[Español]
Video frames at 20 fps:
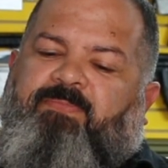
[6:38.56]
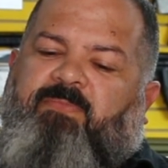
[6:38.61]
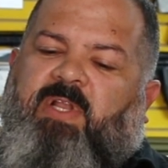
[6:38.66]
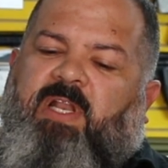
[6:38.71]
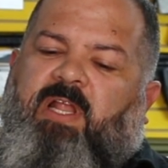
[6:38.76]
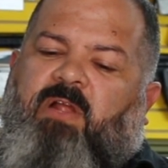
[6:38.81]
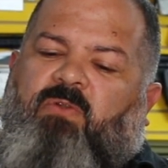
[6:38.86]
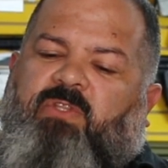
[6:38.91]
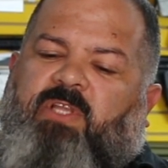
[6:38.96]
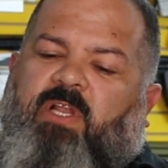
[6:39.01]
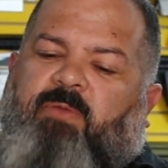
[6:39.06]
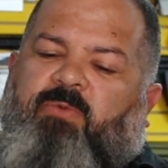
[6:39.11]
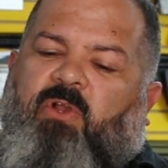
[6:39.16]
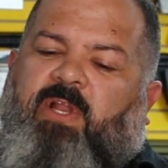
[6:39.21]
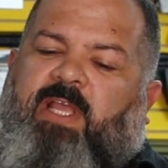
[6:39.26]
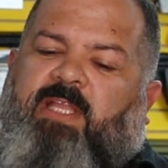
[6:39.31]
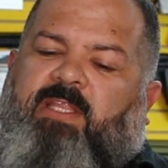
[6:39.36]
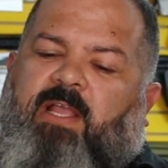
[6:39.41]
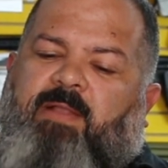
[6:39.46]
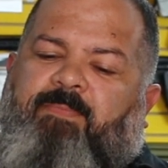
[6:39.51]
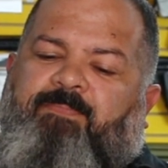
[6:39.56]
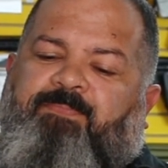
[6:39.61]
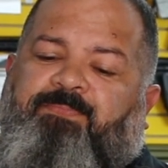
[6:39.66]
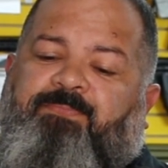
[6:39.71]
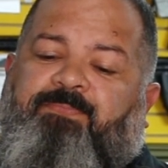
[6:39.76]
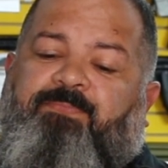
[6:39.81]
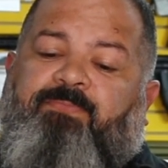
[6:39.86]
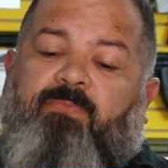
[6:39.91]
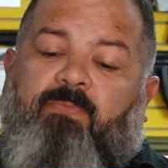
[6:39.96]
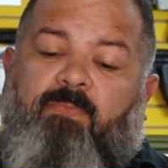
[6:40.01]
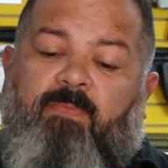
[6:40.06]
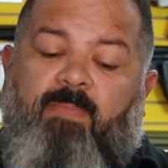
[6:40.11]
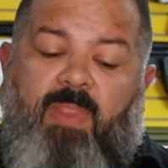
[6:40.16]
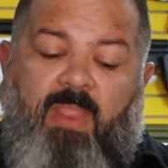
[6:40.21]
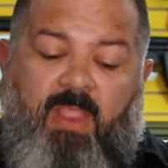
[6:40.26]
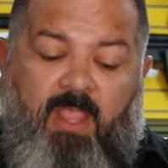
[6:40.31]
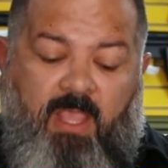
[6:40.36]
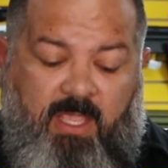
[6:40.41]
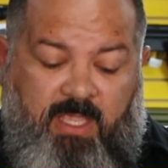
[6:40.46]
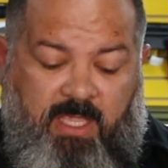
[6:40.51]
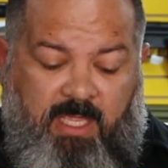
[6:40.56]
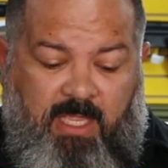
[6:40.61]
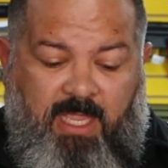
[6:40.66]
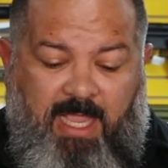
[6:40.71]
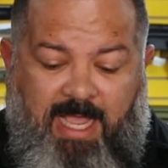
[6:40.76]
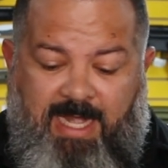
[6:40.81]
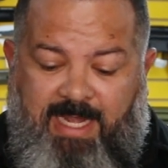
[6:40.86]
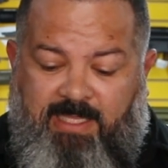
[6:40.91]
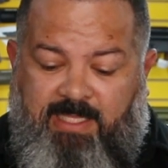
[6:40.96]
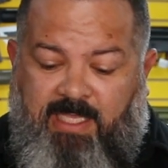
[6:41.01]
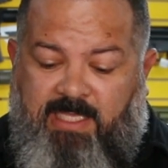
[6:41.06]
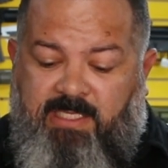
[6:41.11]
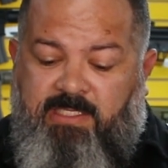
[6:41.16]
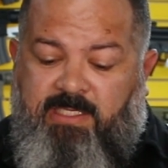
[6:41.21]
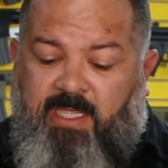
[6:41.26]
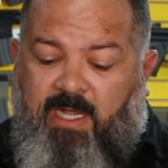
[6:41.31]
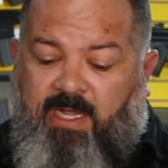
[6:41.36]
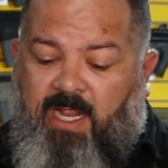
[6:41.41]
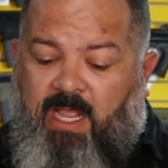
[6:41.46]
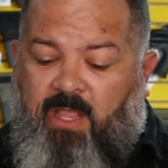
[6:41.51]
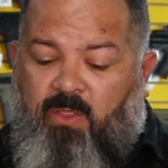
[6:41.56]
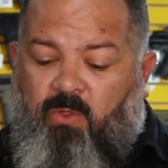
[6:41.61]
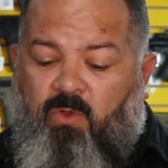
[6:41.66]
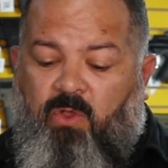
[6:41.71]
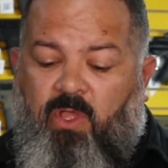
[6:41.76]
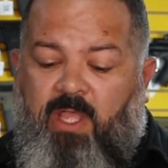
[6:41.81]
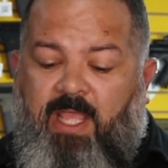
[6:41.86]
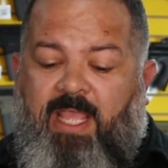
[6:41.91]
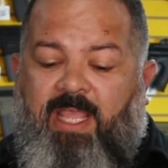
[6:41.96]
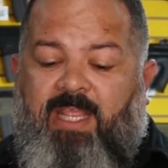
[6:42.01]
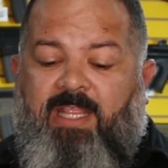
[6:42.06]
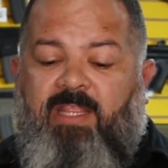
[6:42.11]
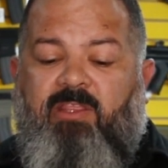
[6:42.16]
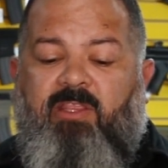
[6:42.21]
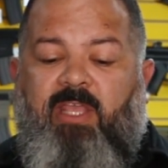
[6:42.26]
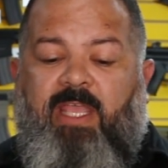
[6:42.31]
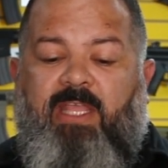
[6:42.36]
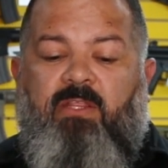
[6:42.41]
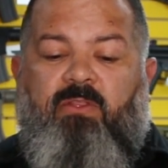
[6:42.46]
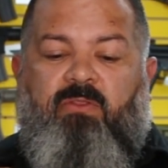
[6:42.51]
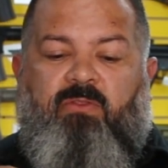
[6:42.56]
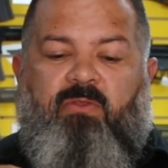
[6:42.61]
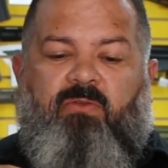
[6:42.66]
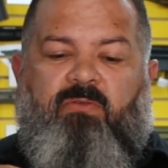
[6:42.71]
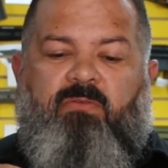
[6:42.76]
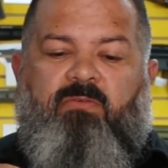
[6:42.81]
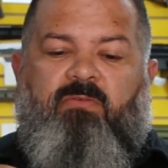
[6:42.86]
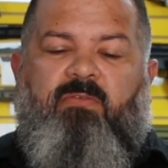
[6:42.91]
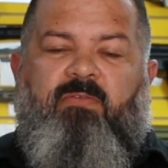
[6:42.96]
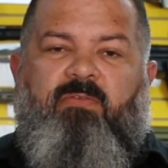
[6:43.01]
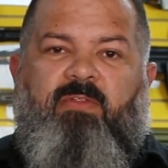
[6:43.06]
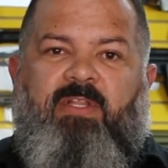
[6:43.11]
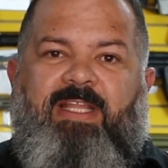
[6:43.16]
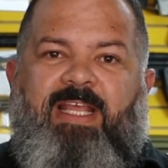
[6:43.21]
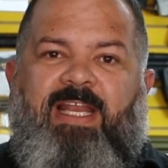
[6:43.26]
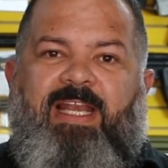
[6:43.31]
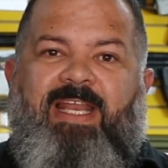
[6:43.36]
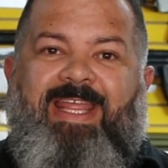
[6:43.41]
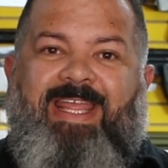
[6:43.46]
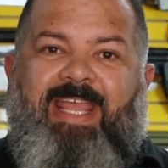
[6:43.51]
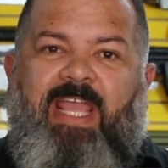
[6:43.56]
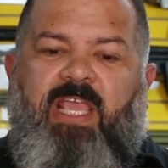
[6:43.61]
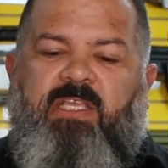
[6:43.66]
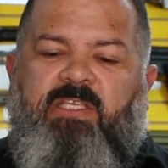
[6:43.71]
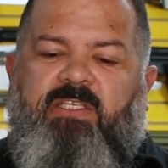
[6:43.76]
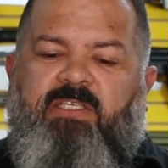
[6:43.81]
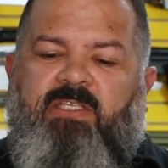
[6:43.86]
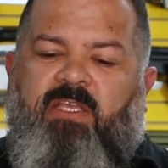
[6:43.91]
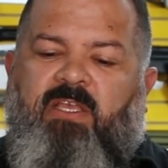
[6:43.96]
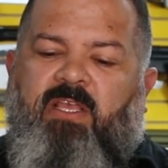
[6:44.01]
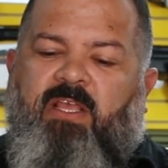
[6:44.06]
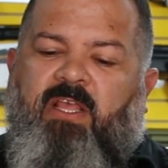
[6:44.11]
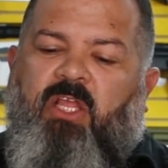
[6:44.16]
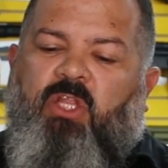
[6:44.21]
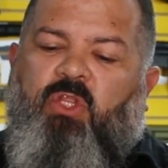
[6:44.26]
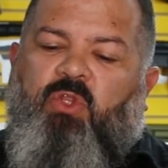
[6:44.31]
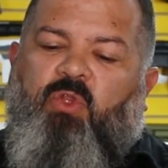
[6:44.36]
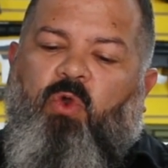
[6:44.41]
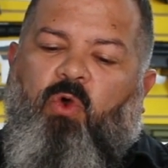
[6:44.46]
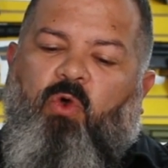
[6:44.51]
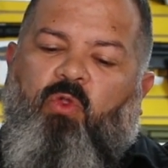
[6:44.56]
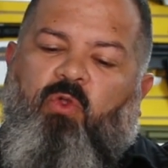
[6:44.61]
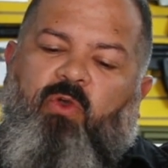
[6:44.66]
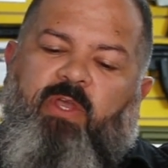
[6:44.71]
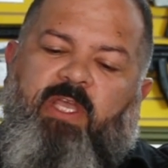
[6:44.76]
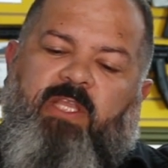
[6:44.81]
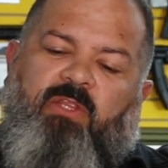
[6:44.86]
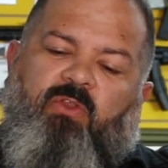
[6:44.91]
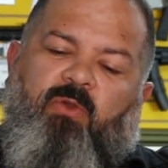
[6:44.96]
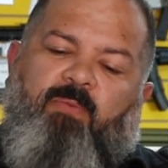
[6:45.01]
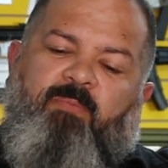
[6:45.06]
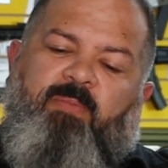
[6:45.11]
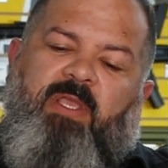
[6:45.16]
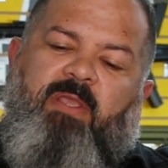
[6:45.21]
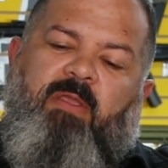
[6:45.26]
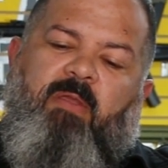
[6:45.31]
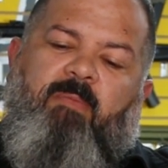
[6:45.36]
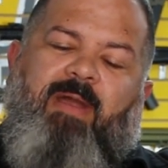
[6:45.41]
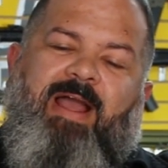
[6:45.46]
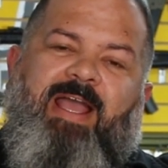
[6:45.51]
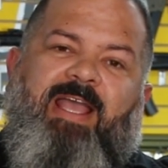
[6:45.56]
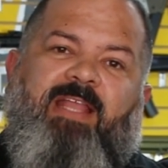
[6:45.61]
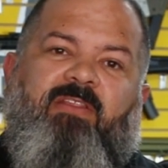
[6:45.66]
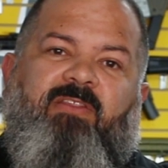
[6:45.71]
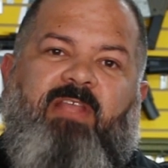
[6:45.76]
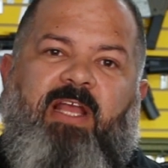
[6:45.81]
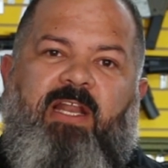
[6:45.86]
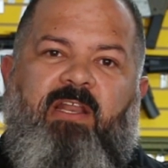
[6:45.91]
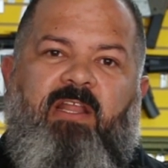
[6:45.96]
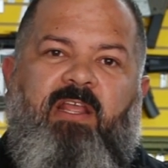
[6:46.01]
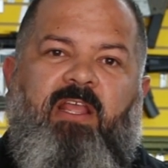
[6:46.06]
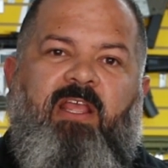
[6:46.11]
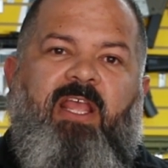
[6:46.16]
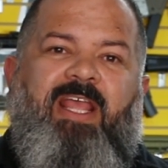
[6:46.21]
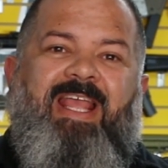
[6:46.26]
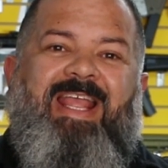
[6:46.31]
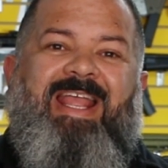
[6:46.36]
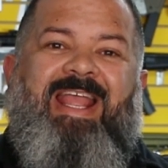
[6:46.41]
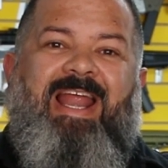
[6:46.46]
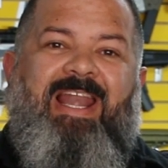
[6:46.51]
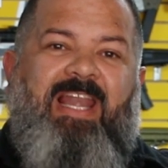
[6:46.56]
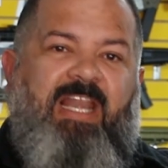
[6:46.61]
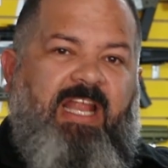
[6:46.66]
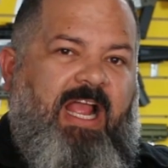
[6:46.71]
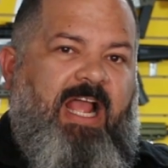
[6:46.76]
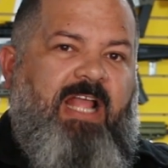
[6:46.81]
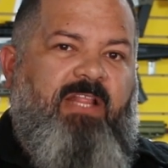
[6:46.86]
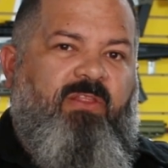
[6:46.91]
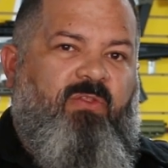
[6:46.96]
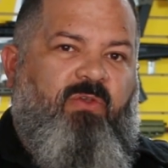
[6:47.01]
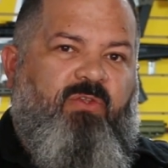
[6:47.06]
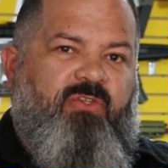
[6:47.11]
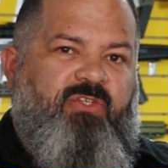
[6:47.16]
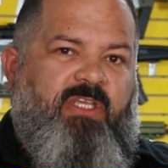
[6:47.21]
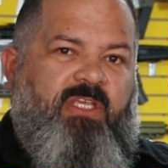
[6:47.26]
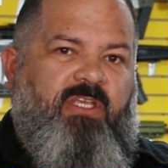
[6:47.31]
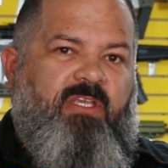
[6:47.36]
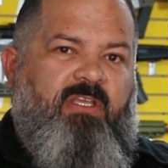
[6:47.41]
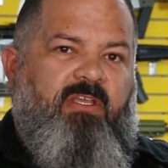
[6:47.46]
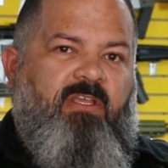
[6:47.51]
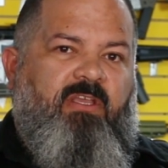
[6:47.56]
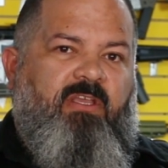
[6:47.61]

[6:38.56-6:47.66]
de la Ultravioleta. Y al estar encerrado dentro del case, todos estos bits van a estar cargándose